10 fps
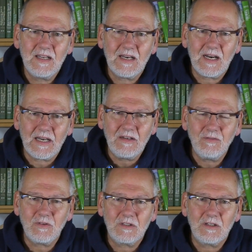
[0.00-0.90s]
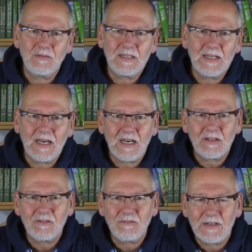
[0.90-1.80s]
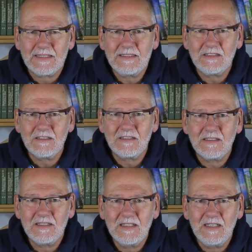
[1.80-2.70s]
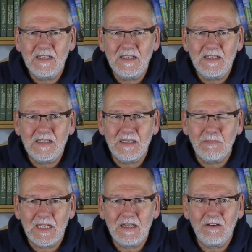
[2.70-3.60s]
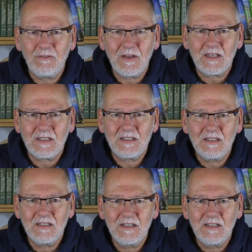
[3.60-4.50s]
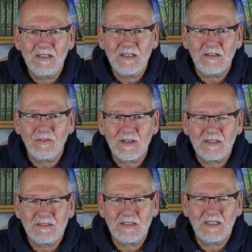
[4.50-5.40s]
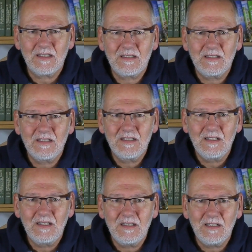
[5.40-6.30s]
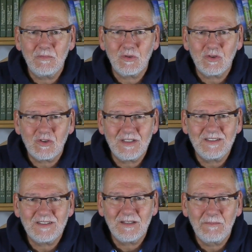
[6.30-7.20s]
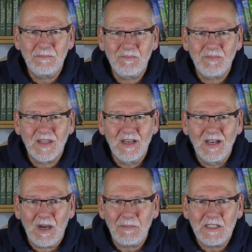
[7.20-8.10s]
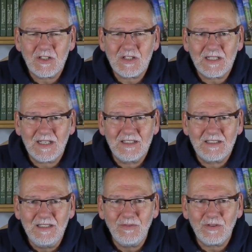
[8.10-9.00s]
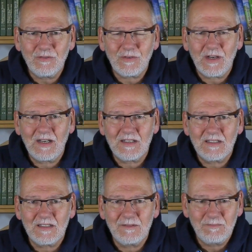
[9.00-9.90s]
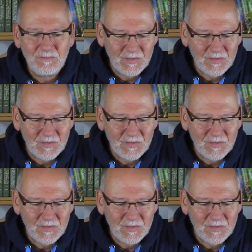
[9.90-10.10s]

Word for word: er antwortet auf eine Art und Weise, die im Endeffekt den Pharisäern den Mund schließt. Aber hier steckt eine tiefere Frage drin.